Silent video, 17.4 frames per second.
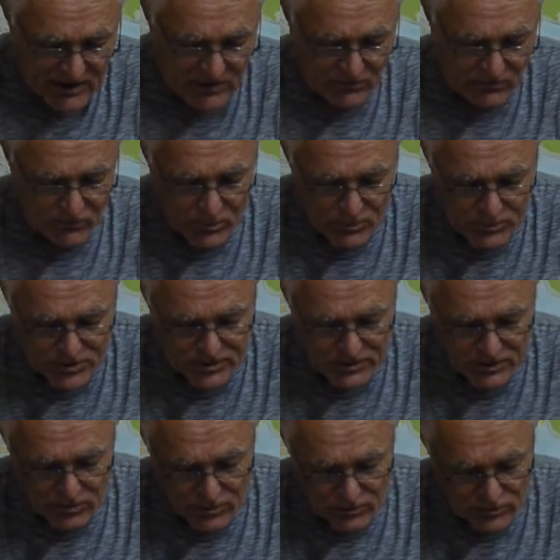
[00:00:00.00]
в
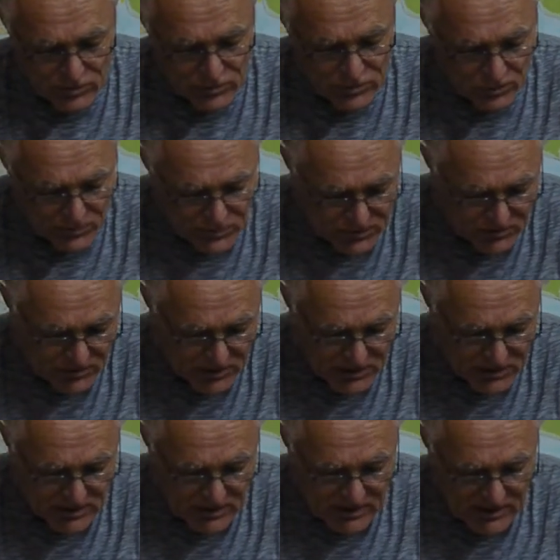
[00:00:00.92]
общенародную
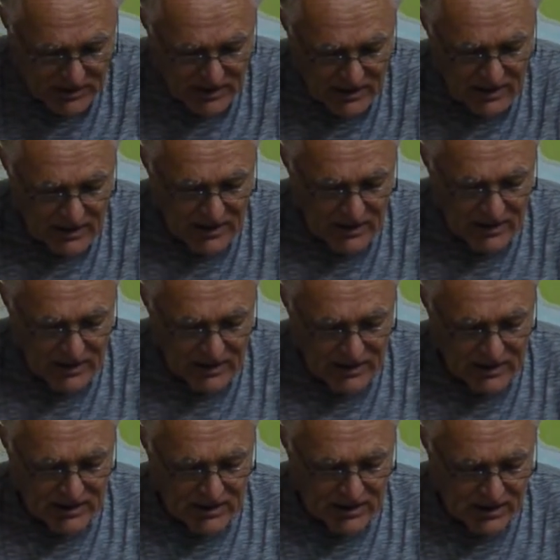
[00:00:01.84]
собственность.
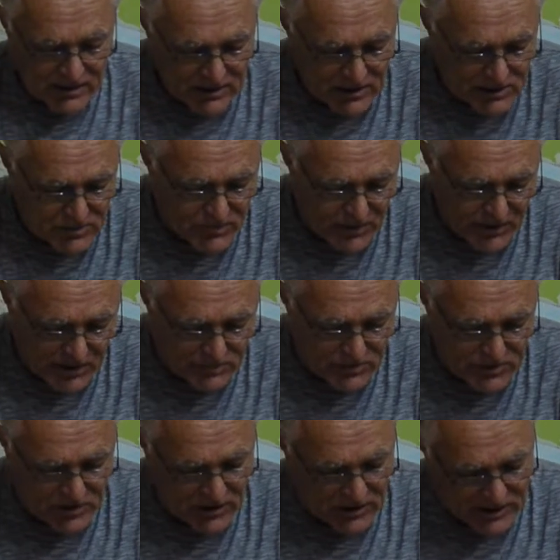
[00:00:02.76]
Энгельс при этом
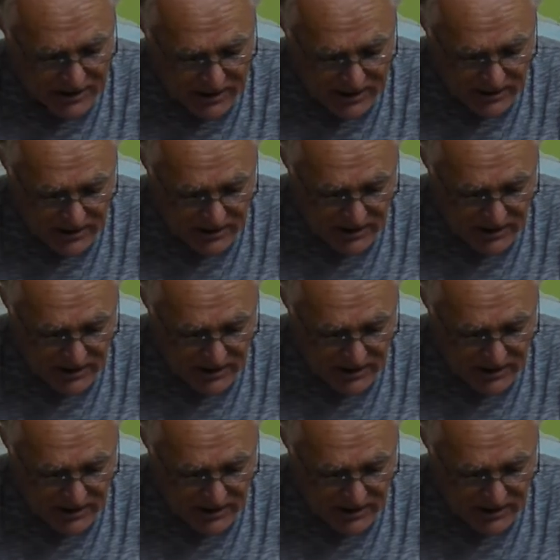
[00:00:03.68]
считает,